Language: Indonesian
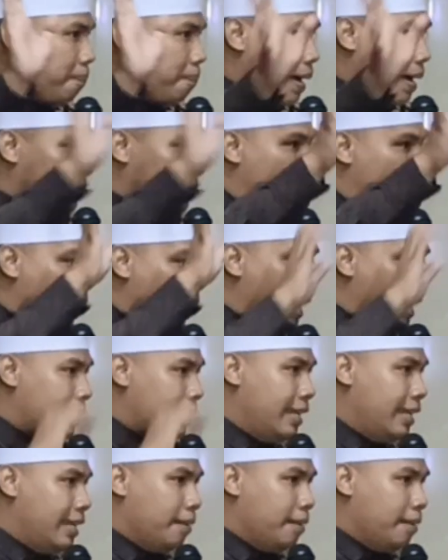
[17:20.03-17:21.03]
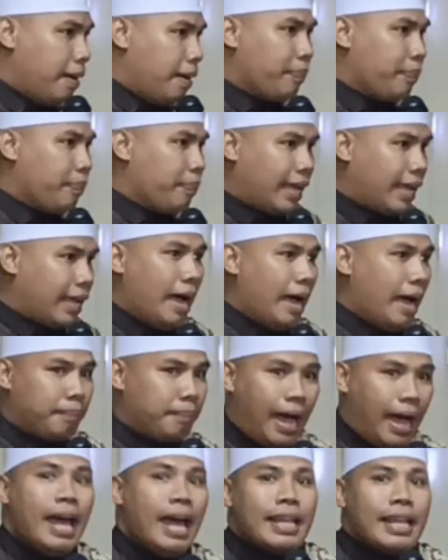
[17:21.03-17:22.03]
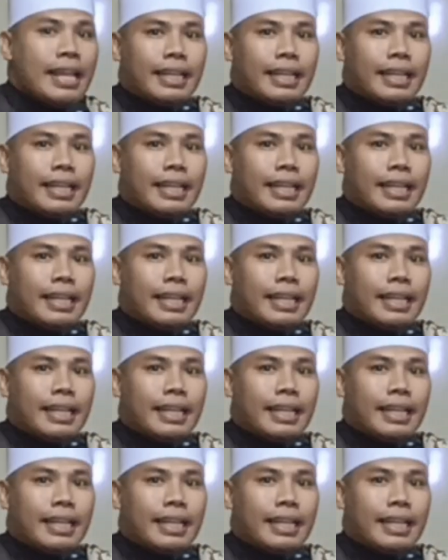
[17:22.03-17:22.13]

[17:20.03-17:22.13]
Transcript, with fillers: pajangan di depan Ka'bah